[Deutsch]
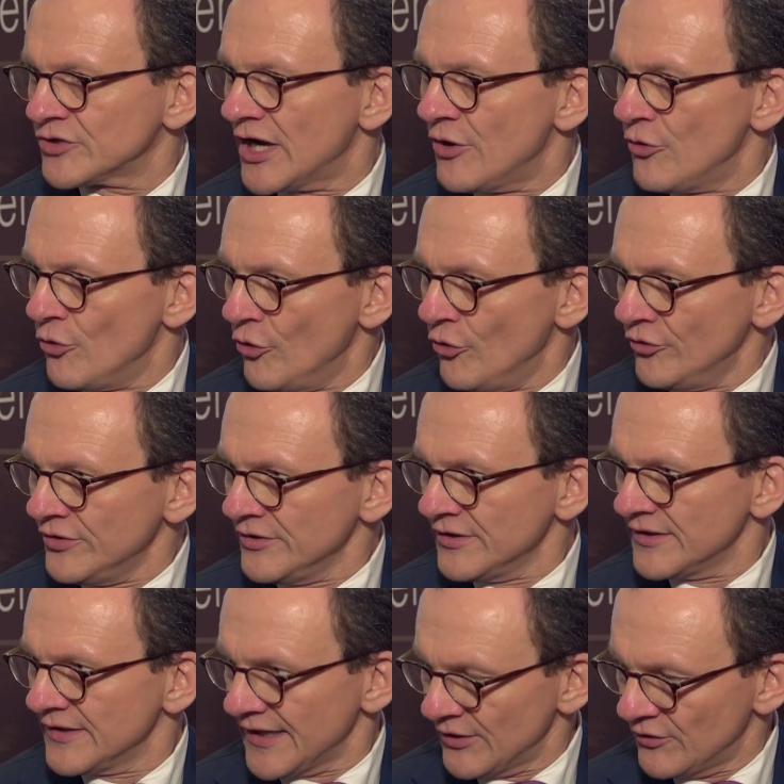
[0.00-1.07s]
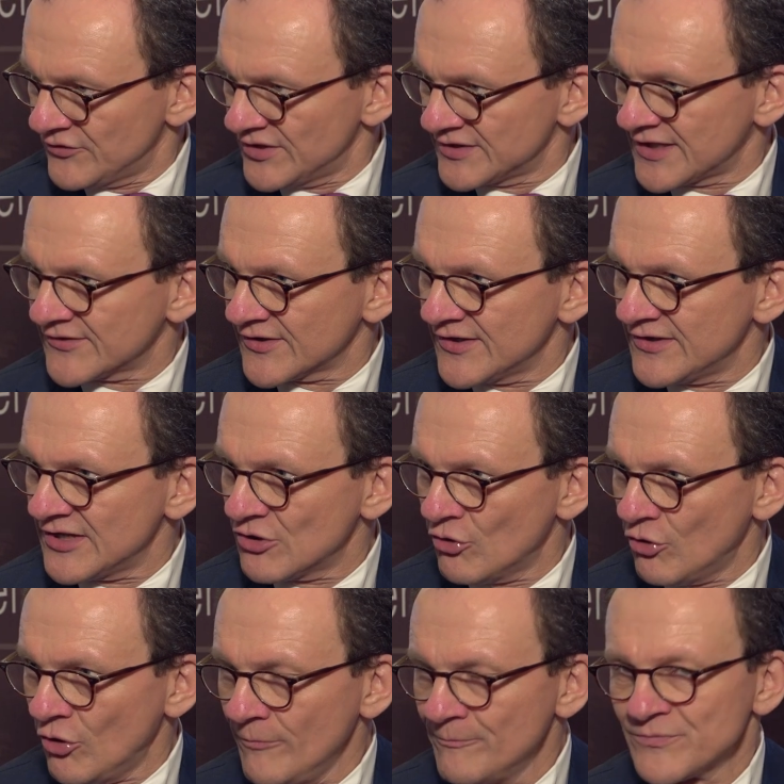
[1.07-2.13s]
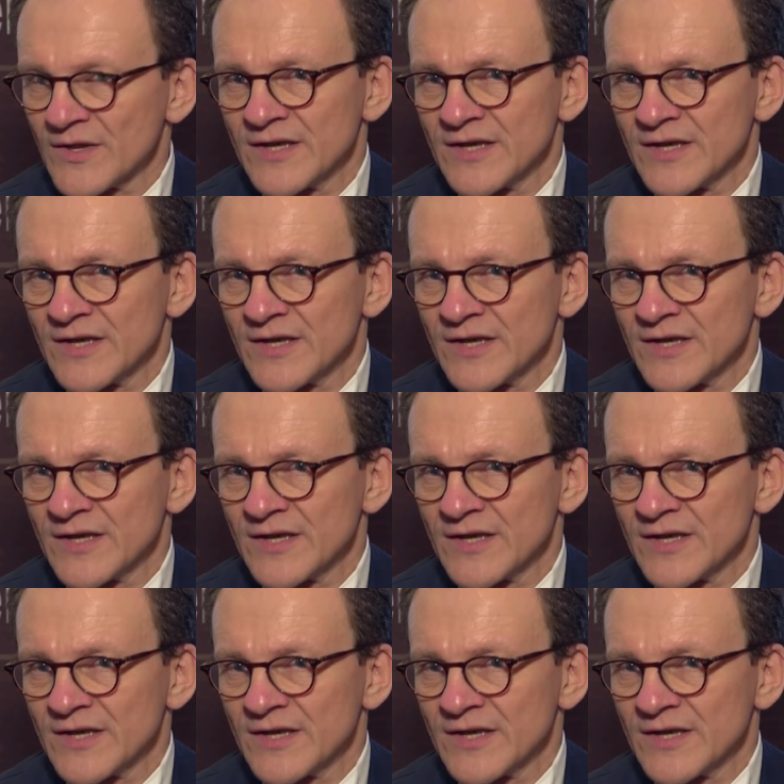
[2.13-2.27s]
erhöhen, reduziert das Risiko.